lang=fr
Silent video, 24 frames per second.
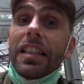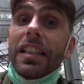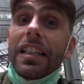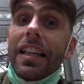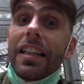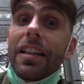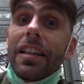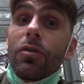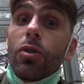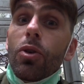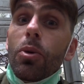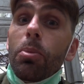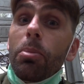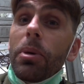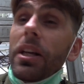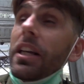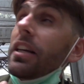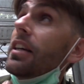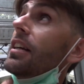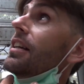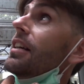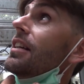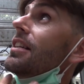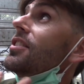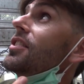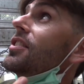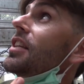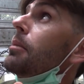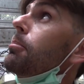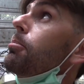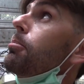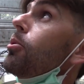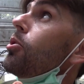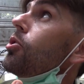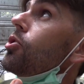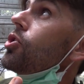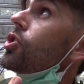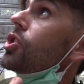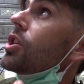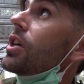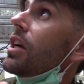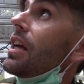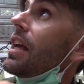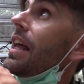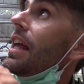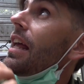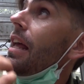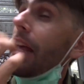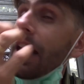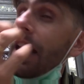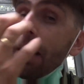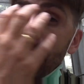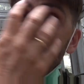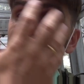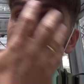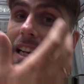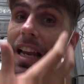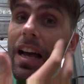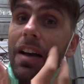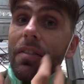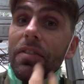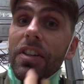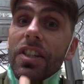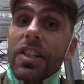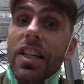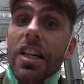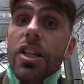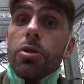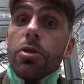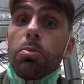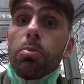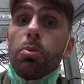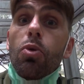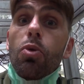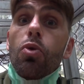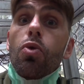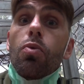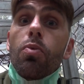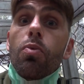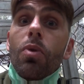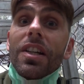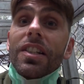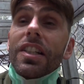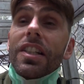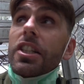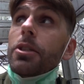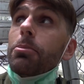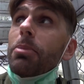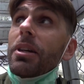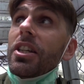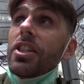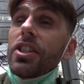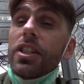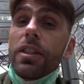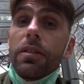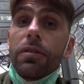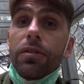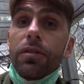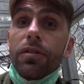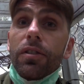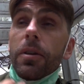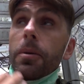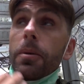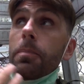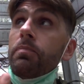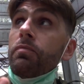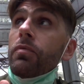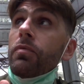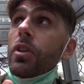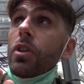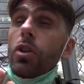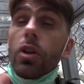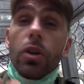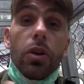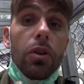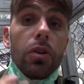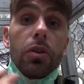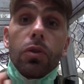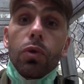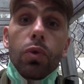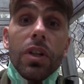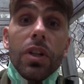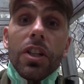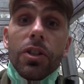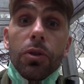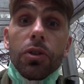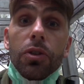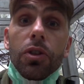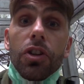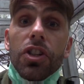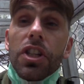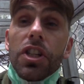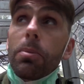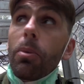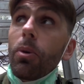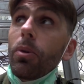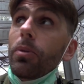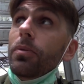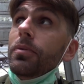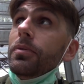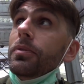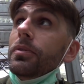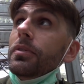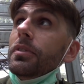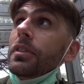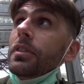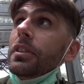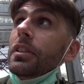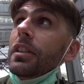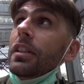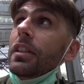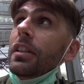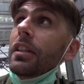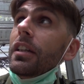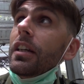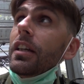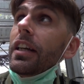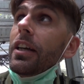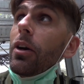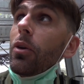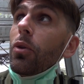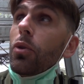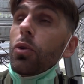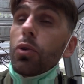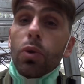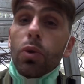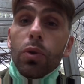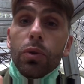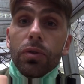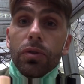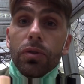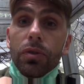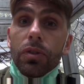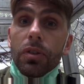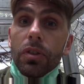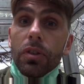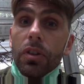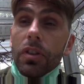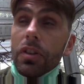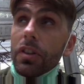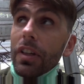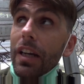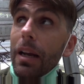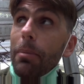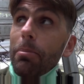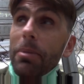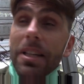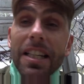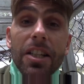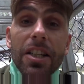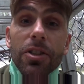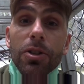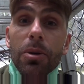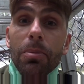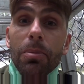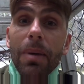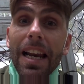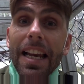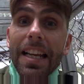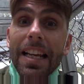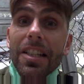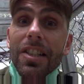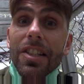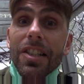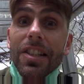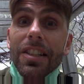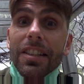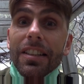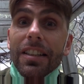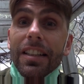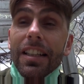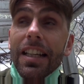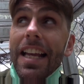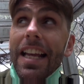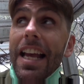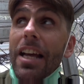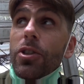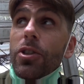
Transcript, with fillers: il a développé cette poche, mais il a un visage beaucoup moins expressif que tous les autres gibbons. Et on le trouve dans la péninsule malaise et à